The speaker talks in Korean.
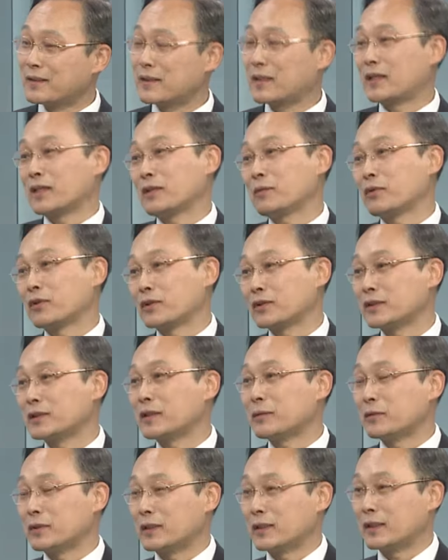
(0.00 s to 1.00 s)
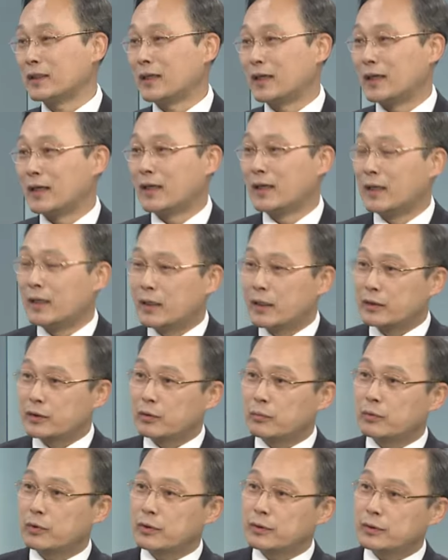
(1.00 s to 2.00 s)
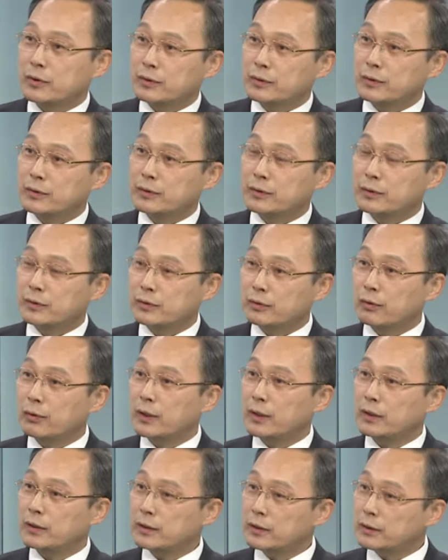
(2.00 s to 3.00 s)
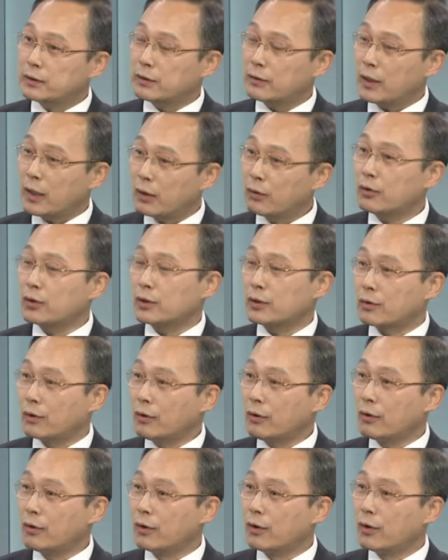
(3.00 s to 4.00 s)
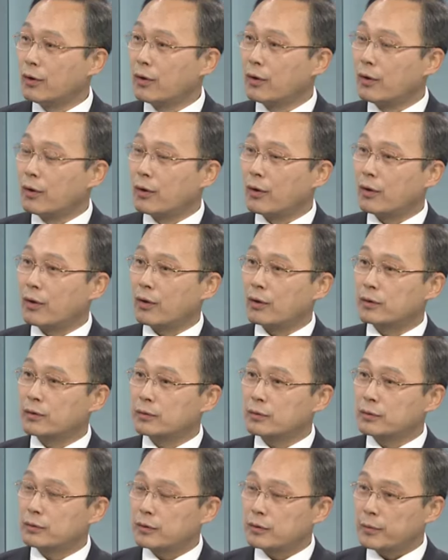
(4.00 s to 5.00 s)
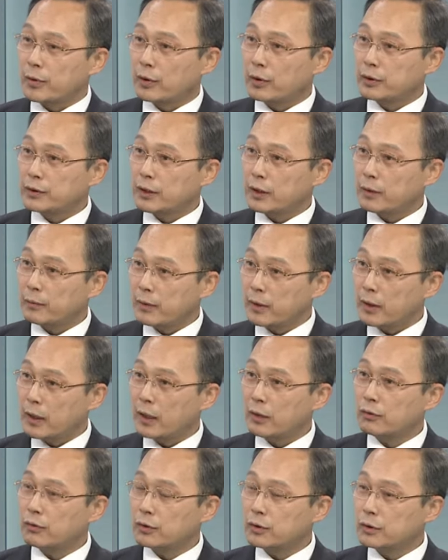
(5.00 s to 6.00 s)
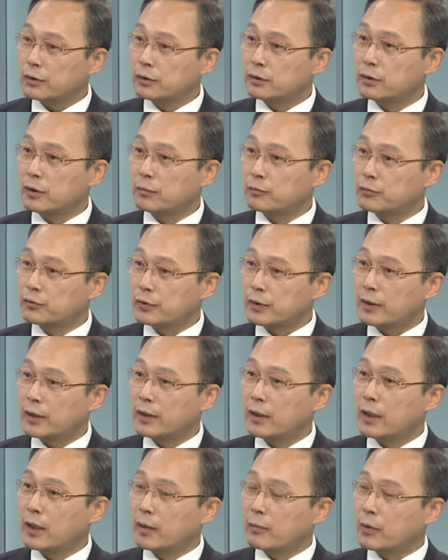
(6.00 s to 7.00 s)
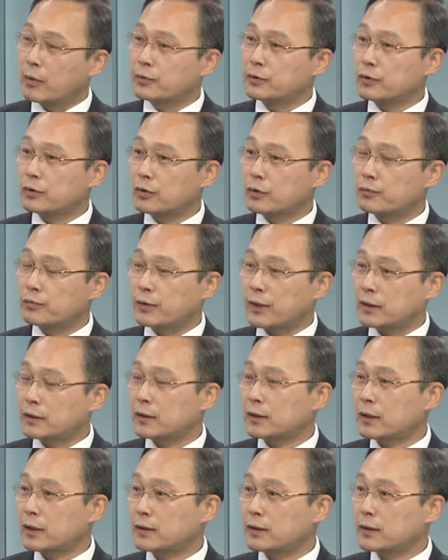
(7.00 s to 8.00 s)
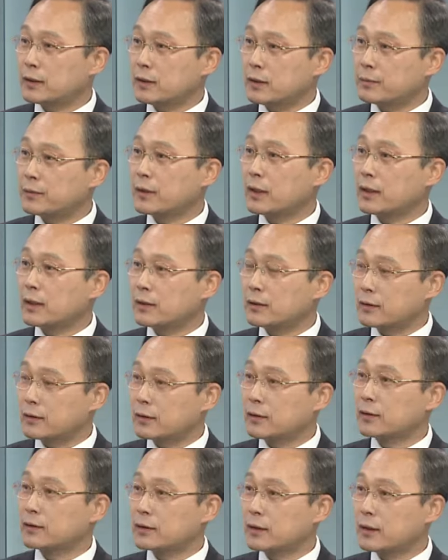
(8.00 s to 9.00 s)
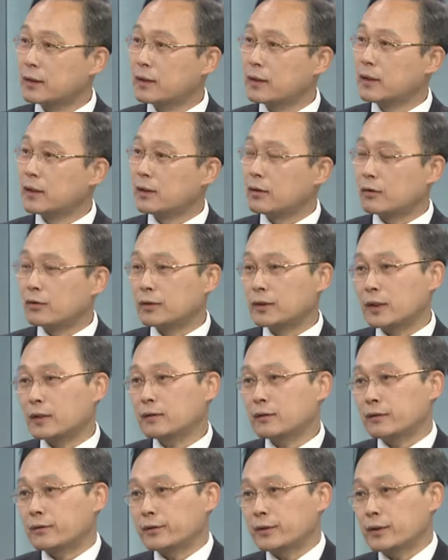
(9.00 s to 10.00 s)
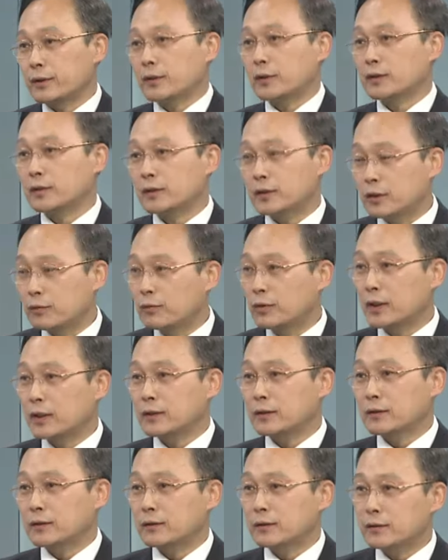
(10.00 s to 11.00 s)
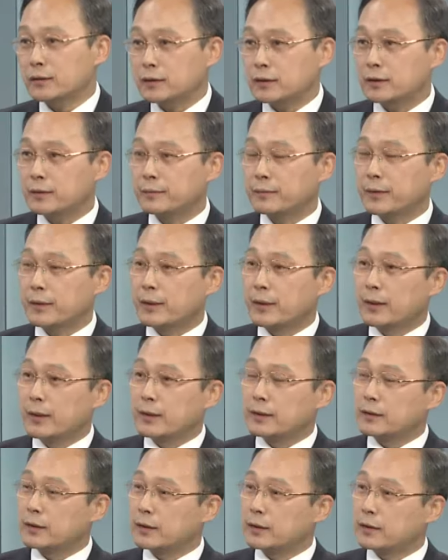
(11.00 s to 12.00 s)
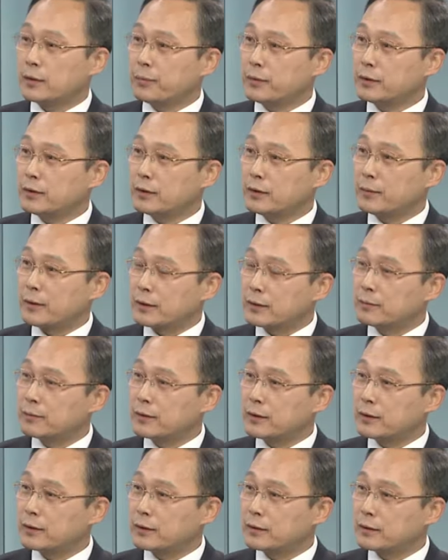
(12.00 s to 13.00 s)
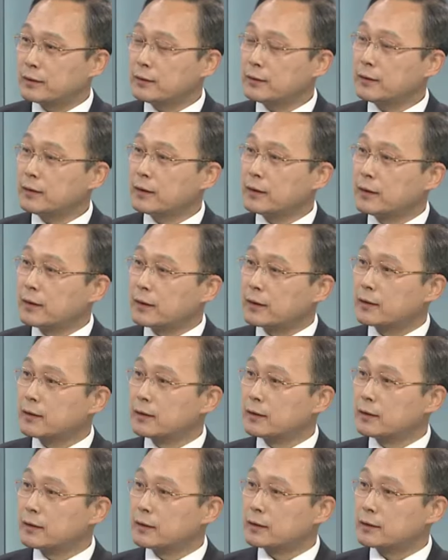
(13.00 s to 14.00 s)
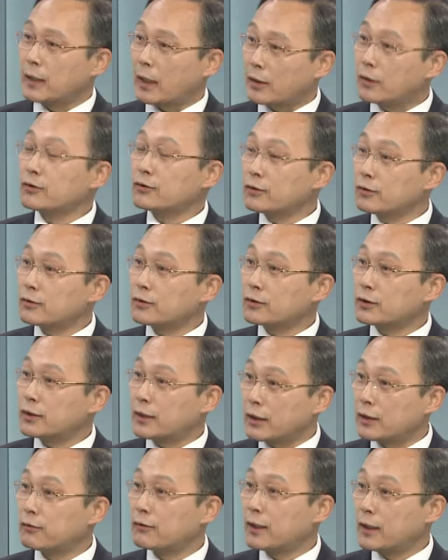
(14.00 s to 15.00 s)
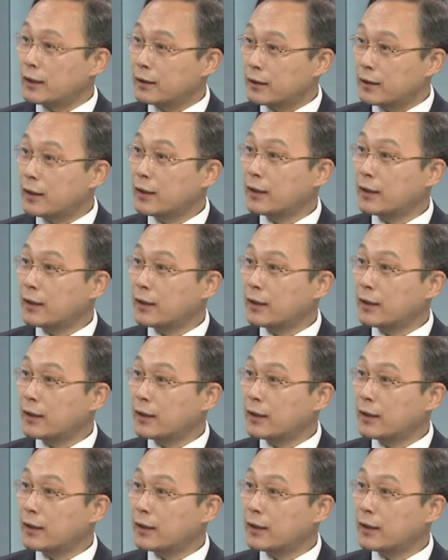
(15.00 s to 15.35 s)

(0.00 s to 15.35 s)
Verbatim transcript: 상황이 벌어지다 보니까 음. 정부로서는 그동안에 실제로 하고 있고 어, 어느 정도는 병원 책임하에 하고 있는 업무인데 법적으로 불확실한 입장에 거를 이제 온다는 거고요. 그래서 예. 질문하신 거는 지금 이제 첫 번째 말씀드린 거는 그 자격증으로서 제도화하는 게